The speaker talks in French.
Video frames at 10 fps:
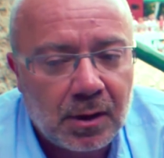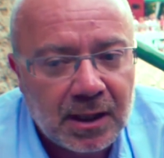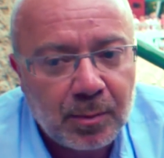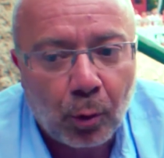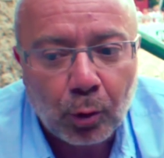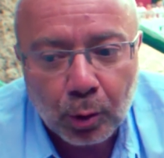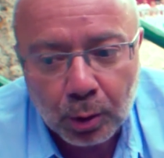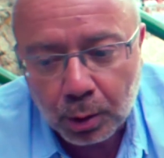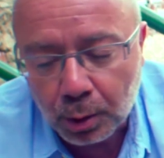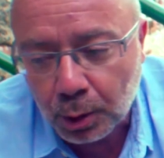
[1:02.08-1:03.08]
les
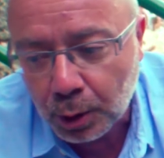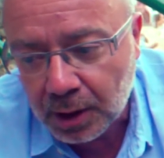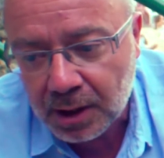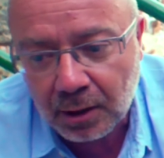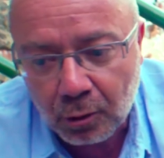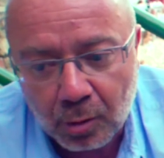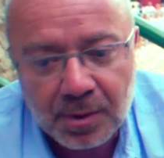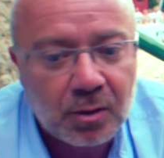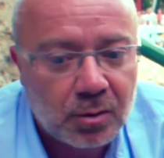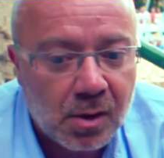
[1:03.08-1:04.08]
quiproquos, le
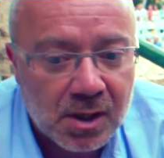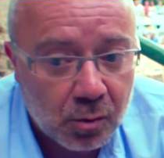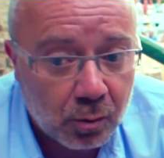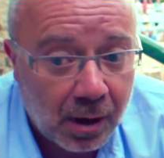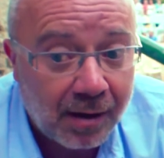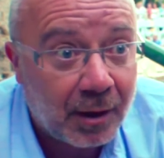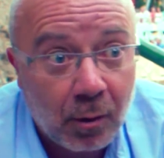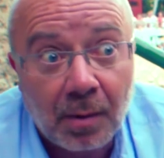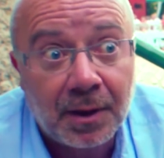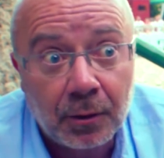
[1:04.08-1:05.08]
comique de situation, avec le
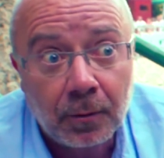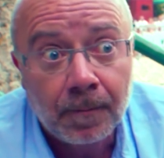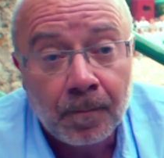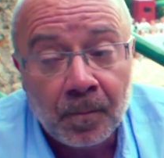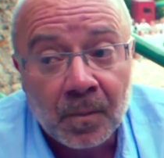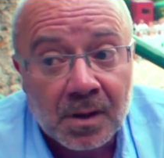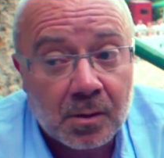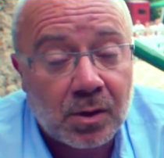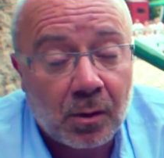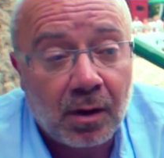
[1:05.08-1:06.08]
ramadan parce
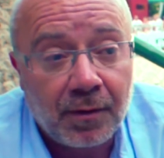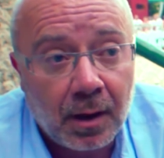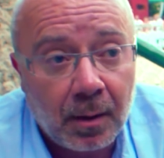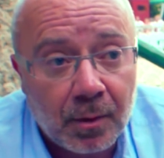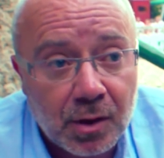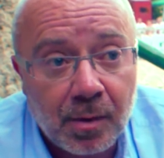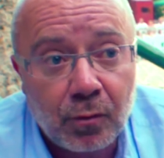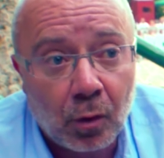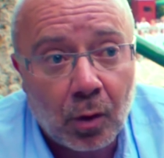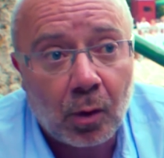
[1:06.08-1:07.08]
que ça on n'avait jamais
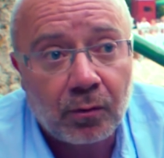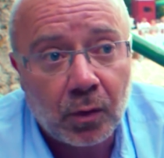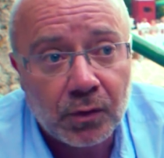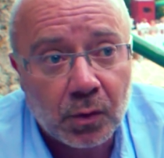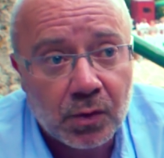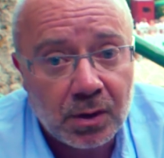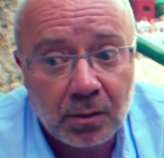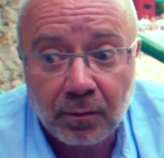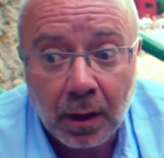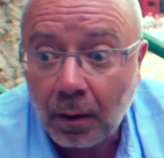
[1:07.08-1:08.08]
vu encore en France et on s'est dit
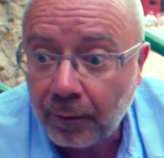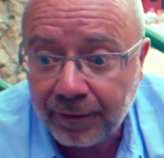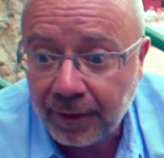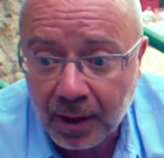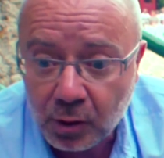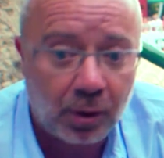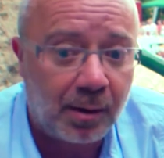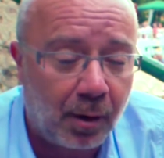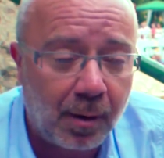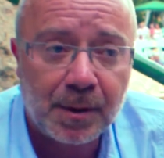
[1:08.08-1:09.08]
on va, on va le faire
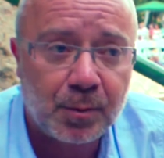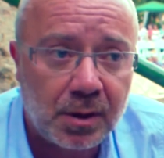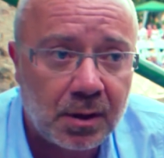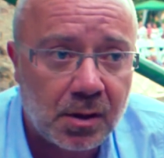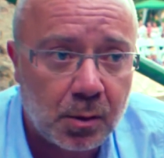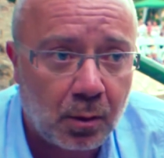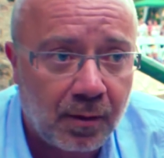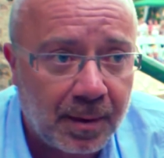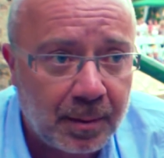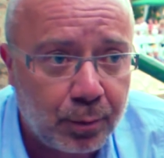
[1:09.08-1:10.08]
naturellement, on va pas se poser de questions, on
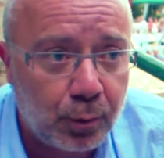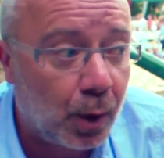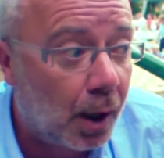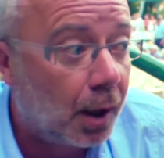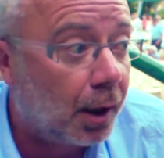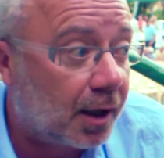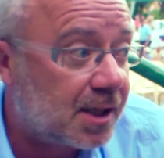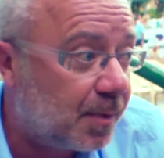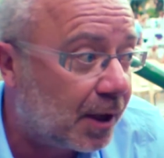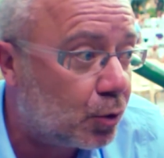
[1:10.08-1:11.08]
va pas être plus
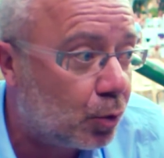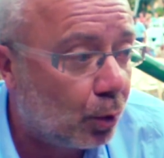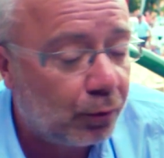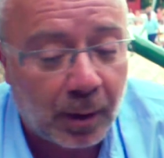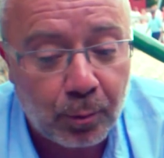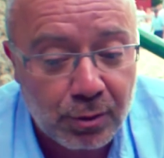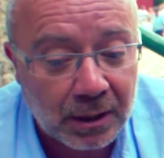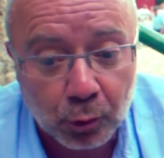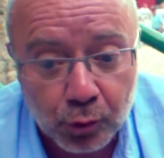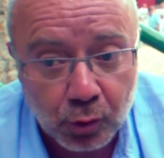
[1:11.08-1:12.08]
respectueux ou faire plus
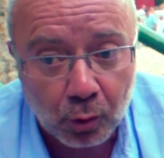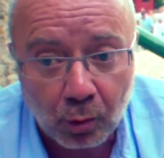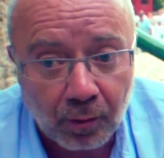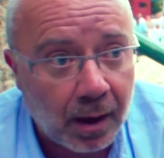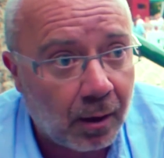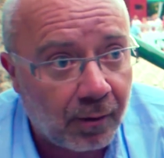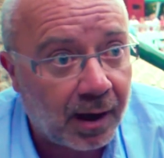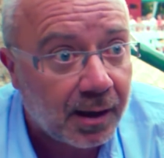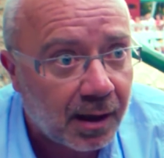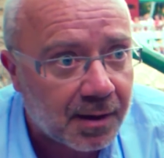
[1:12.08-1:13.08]
attention, va, on va
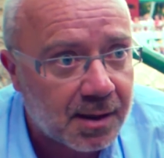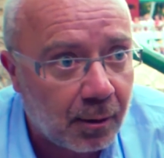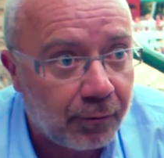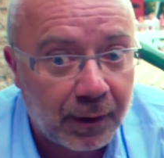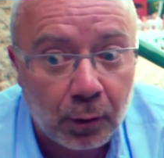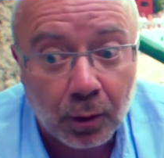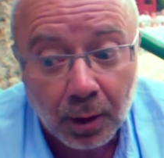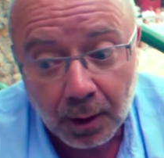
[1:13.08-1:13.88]
rire avec ça, le fait de,